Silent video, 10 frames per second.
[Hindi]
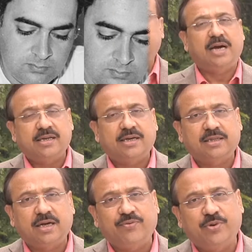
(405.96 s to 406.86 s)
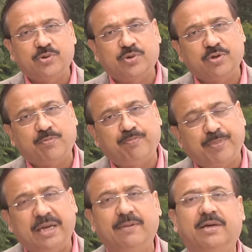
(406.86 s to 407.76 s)
कहा जाता है कि फिरोज को जब
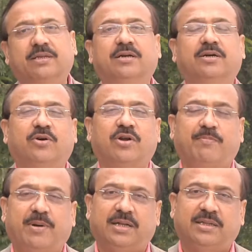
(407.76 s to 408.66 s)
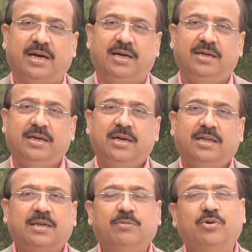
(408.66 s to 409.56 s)
पहली बार दिल का दौरा पड़ा था
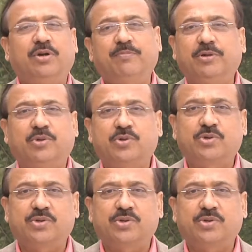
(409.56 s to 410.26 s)
तब उन्होंने अपने दोस्तों